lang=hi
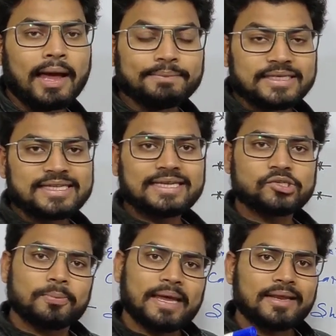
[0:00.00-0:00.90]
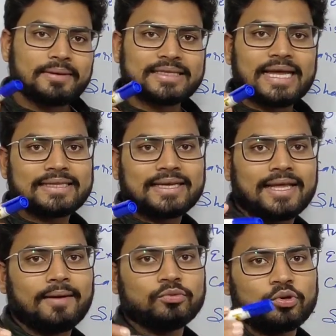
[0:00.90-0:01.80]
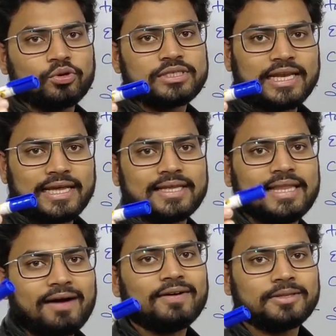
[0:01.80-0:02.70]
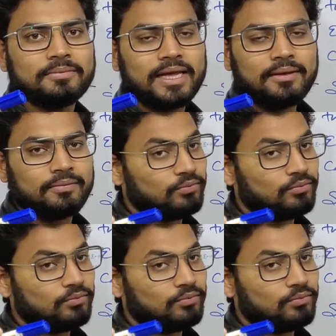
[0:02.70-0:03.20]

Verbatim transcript: अब जैसे कि जो मैंने बताया था कि हम दोनों चलेंगे दावत में